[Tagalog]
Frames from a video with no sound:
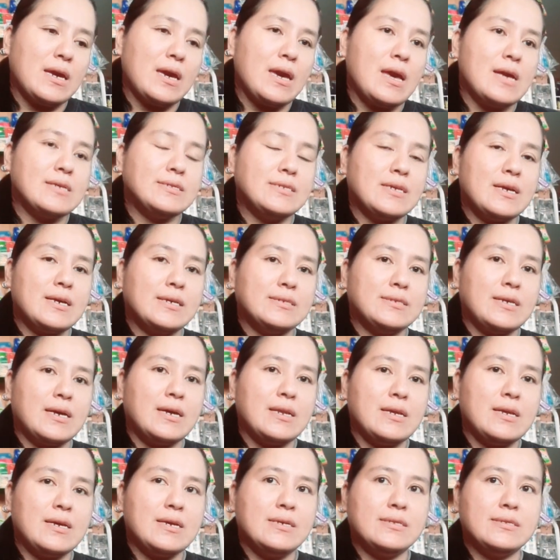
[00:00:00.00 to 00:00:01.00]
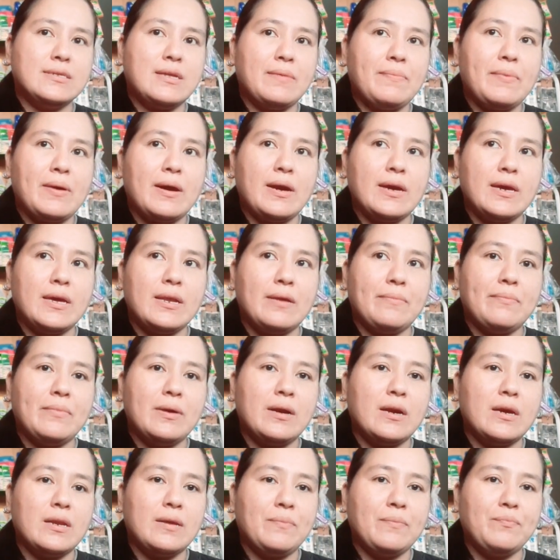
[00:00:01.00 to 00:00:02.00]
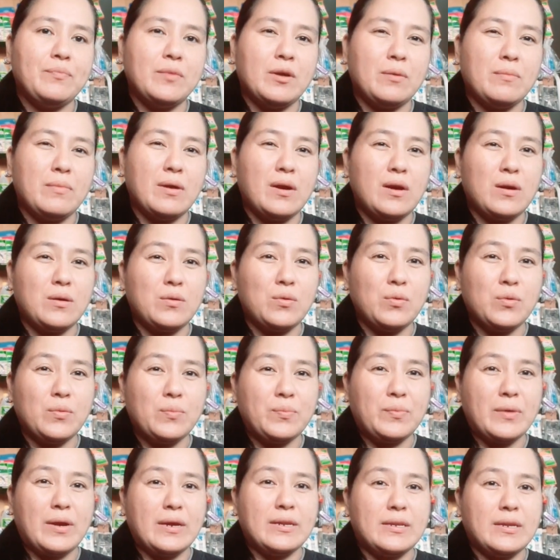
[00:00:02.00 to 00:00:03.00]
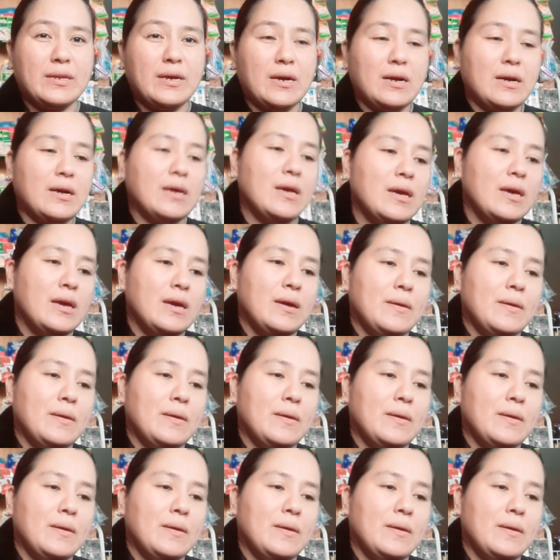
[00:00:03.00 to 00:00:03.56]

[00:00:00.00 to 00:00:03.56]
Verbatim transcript: Kaya si Kasari is napakahirap maghanap ng mga co-product.